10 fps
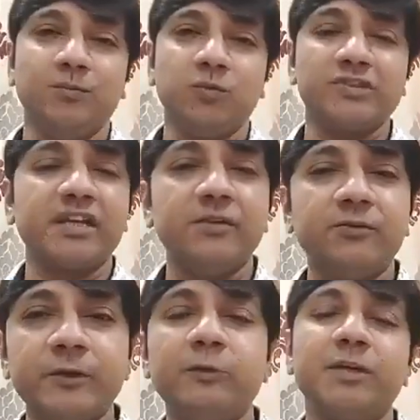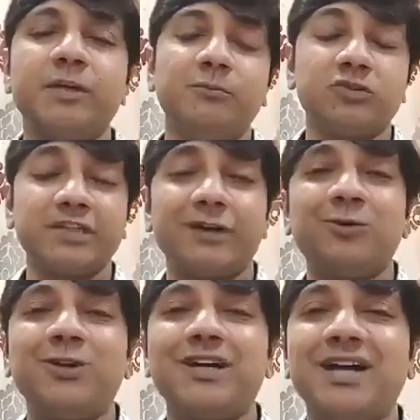मूसा की फेवर में मूसा
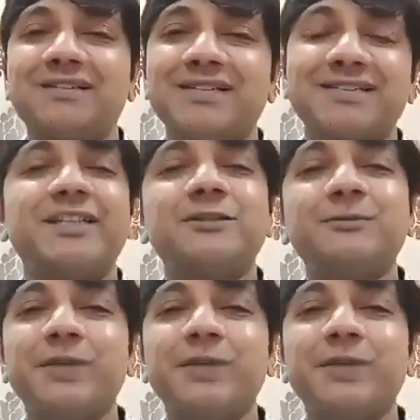को लगा सक्सेस